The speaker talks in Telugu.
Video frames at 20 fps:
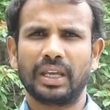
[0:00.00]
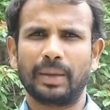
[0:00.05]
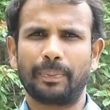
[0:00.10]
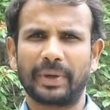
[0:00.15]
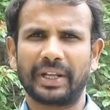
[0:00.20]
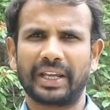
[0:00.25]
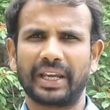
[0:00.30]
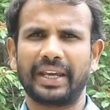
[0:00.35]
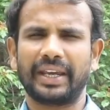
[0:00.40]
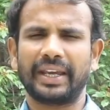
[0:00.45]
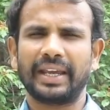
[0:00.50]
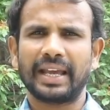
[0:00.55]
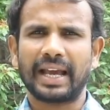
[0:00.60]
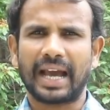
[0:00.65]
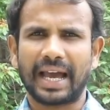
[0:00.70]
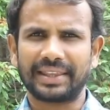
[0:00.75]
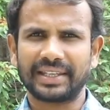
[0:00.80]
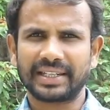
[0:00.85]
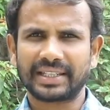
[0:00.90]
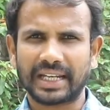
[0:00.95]
ఇప్పటికే
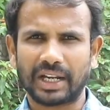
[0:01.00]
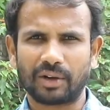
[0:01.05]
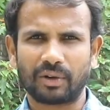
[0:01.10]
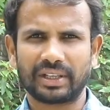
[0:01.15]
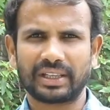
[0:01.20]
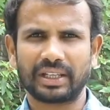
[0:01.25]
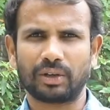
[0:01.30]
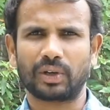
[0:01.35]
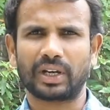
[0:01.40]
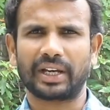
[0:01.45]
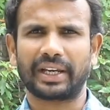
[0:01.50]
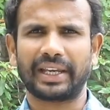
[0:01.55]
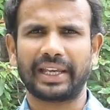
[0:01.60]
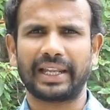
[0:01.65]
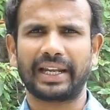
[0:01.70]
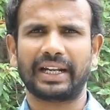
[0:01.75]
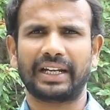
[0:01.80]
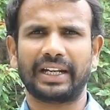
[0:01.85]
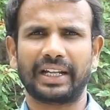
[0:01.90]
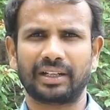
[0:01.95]
అధిష్టానం అయితే ఒక
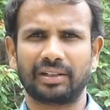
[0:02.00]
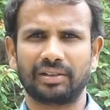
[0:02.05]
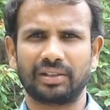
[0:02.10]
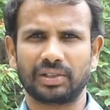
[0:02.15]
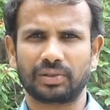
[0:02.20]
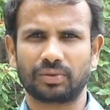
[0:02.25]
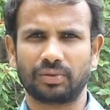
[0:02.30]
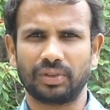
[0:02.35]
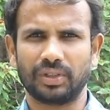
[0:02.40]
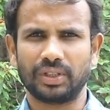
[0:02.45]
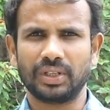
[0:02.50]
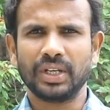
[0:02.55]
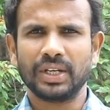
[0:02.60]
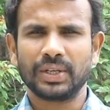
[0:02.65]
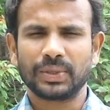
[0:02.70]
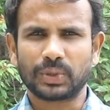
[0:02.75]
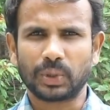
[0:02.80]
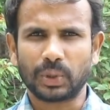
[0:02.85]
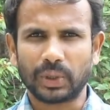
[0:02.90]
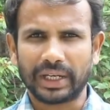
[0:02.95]
కీలక నిర్ణయం తీసుకుంది
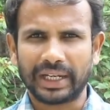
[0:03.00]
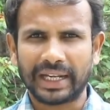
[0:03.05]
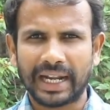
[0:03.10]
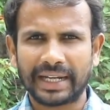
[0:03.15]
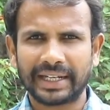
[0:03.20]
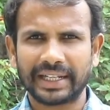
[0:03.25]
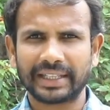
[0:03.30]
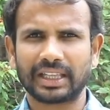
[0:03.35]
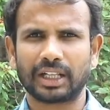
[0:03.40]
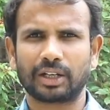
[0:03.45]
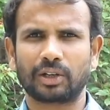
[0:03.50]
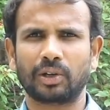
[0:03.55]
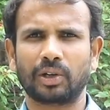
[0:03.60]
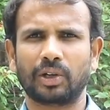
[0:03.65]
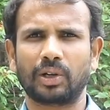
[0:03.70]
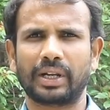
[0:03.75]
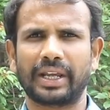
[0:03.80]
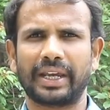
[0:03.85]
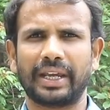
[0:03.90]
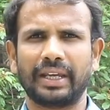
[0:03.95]
సో ఇలాంటి
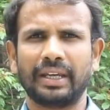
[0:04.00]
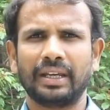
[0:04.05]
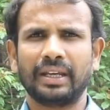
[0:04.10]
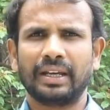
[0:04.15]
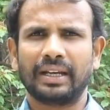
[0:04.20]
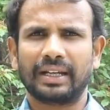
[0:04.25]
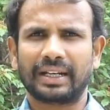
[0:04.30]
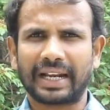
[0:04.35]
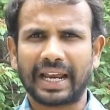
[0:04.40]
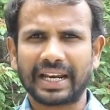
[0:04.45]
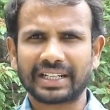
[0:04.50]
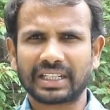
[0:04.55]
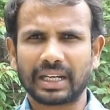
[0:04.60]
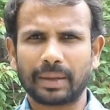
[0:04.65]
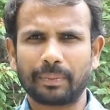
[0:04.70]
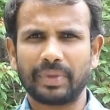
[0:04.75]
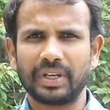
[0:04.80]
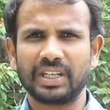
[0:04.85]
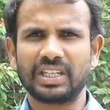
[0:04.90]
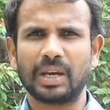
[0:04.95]
తరుణంలోనే రాష్ట్ర
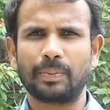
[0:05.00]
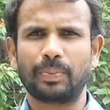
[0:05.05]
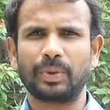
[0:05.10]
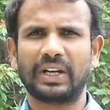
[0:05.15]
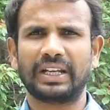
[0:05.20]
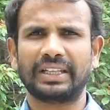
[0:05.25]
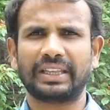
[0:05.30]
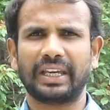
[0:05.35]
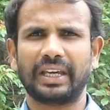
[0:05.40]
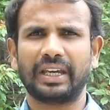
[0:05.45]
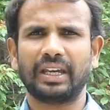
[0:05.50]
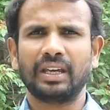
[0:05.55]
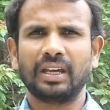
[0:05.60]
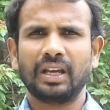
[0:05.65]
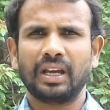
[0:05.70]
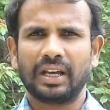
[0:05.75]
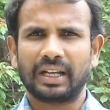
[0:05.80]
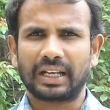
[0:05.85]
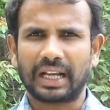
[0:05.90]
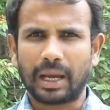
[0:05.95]
బీజేపీలో అయితే
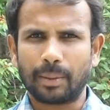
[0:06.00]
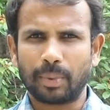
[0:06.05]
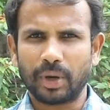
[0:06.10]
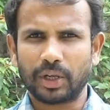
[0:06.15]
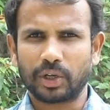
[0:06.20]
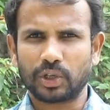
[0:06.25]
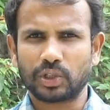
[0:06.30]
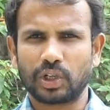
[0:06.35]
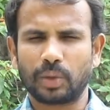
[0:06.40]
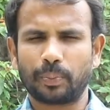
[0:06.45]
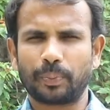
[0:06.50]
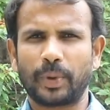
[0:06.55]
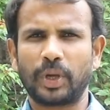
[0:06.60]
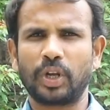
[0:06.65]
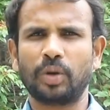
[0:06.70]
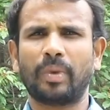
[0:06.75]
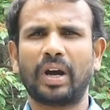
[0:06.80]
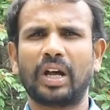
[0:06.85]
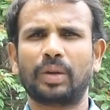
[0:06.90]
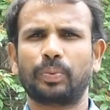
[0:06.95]
రాబోయే రోజుల్లో
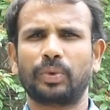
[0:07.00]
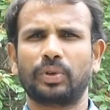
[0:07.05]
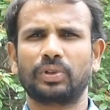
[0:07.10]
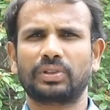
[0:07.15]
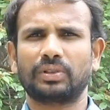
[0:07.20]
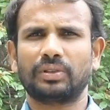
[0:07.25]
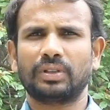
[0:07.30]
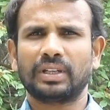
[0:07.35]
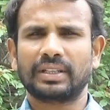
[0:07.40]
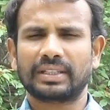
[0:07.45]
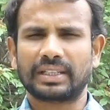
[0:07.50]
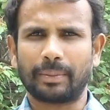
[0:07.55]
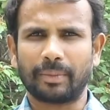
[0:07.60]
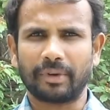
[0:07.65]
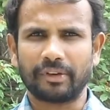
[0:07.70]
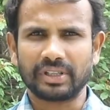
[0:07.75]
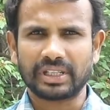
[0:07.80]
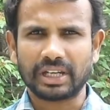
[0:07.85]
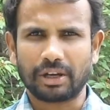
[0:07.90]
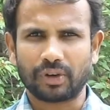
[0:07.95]
పెను మార్పులు
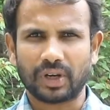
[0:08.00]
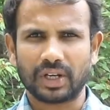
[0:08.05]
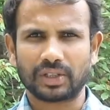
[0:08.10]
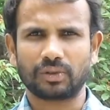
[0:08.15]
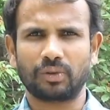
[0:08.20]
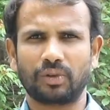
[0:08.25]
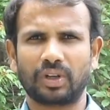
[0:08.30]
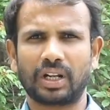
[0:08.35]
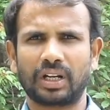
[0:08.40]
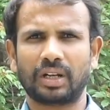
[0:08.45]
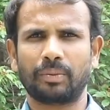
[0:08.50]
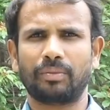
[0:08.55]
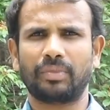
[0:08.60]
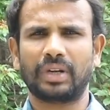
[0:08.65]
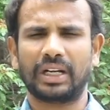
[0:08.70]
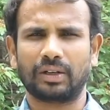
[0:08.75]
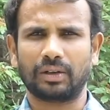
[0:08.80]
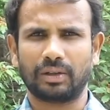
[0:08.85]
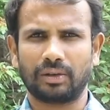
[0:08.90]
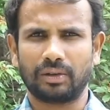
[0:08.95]
సంభవించే అవకాశం కూడా
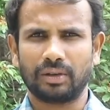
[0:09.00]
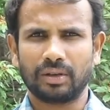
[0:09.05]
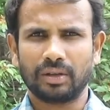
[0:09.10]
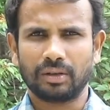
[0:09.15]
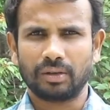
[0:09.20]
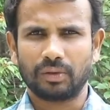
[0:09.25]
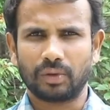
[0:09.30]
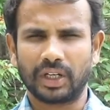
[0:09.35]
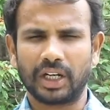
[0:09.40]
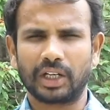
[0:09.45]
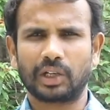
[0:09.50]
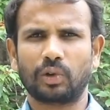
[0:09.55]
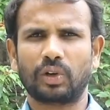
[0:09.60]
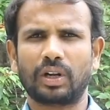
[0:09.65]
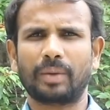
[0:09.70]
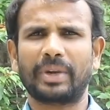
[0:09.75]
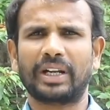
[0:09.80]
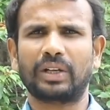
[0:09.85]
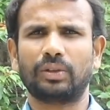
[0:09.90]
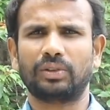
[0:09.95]
మనకు ఉన్నట్లు
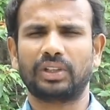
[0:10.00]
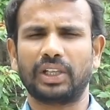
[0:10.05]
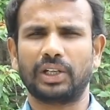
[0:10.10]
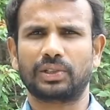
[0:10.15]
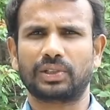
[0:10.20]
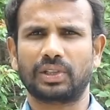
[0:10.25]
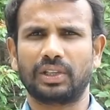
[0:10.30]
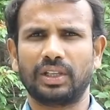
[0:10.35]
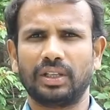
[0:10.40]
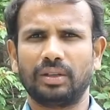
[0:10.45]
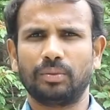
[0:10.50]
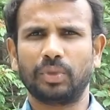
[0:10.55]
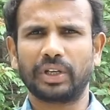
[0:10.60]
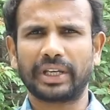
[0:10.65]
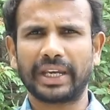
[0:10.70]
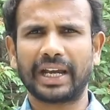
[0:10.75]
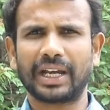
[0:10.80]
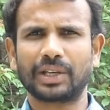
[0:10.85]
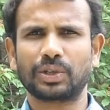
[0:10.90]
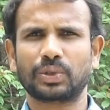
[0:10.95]
కూడా మనకు తెలుస్తుంది
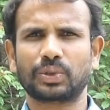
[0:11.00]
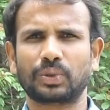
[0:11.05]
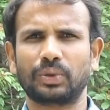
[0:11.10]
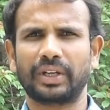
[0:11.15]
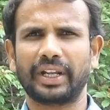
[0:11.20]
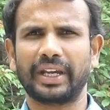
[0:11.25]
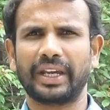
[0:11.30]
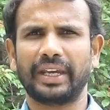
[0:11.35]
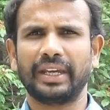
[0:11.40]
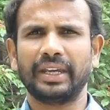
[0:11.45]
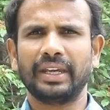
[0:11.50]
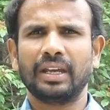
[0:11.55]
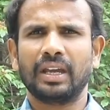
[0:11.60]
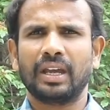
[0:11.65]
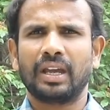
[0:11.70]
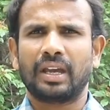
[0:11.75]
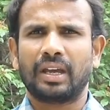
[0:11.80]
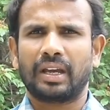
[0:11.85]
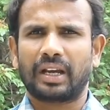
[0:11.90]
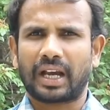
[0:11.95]
ముఖ్యంగా చూసుకుంటే
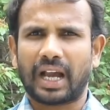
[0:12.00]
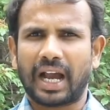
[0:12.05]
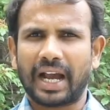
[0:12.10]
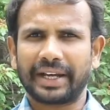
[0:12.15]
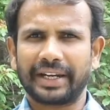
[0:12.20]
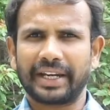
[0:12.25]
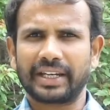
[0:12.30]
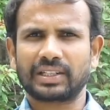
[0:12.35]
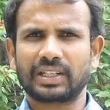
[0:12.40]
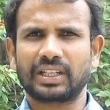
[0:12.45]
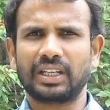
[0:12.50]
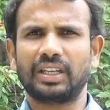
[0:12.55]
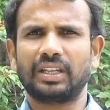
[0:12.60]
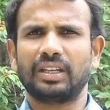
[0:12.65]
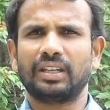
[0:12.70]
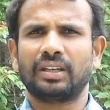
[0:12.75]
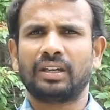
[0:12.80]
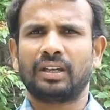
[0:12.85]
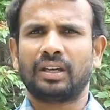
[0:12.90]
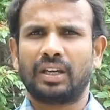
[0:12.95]
కాంగ్రెస్కి
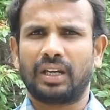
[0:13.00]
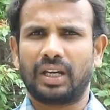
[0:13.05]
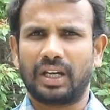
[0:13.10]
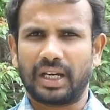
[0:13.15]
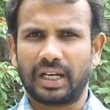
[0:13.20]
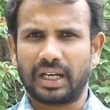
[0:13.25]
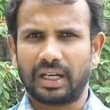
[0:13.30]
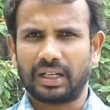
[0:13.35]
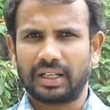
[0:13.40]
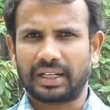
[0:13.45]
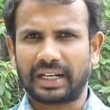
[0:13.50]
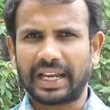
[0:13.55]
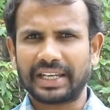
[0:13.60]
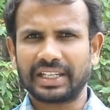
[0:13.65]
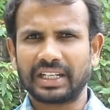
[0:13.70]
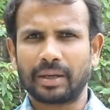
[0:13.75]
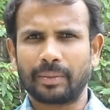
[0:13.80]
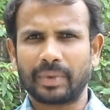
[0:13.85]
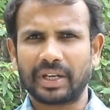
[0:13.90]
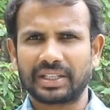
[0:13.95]

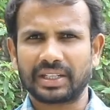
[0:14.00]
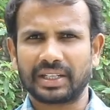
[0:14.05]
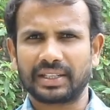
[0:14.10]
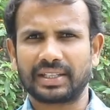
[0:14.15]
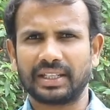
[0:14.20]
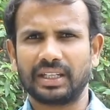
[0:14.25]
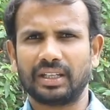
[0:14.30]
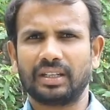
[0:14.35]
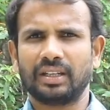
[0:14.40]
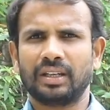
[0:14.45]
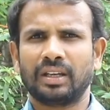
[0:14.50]
రాజీనామా చేసి